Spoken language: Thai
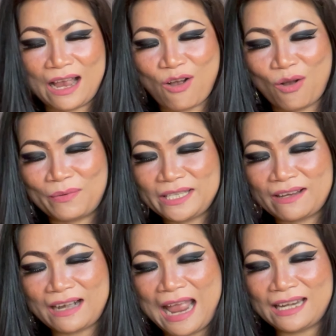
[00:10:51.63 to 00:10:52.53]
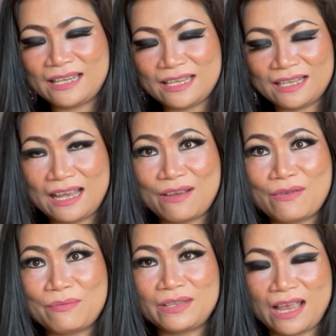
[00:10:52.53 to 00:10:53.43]
สั่งของมาจากร้านนี้นะคะ
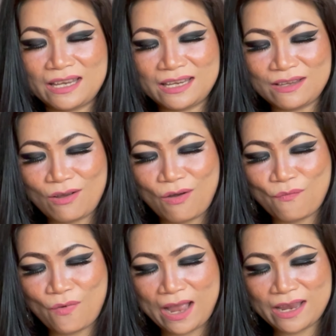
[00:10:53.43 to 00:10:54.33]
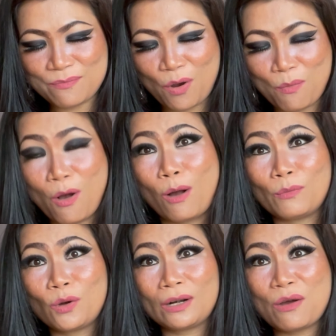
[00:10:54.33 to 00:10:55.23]
เว็บไซต์นี้ออฟไว้พอผอ
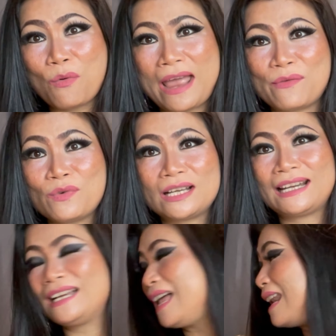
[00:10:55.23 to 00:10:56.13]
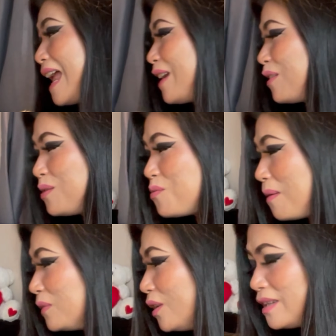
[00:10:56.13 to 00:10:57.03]
มลงแล้วแหวนเหวินอะไรก็หล
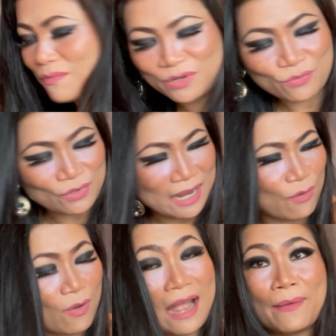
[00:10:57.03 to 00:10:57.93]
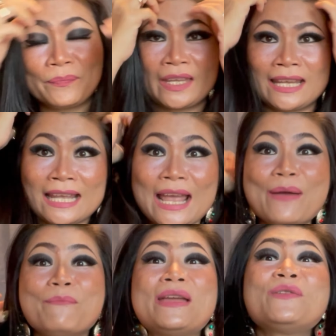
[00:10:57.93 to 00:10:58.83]
วมเนาะ เดี๋ยวมาดูค่ะว่า
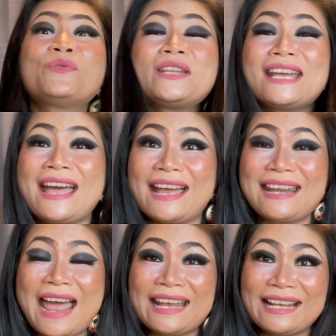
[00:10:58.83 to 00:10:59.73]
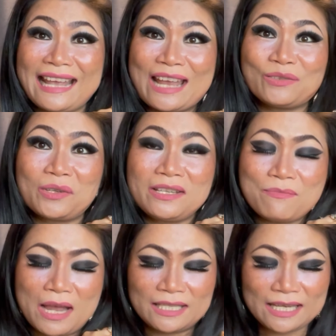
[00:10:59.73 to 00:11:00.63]
เมนุษย์นะคะ ได้กางเกงตัว
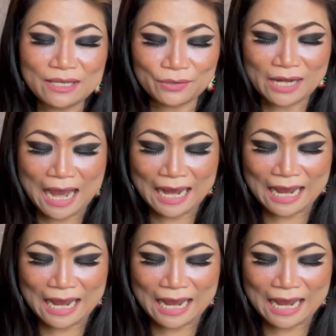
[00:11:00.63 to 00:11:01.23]
นี้มาที่รา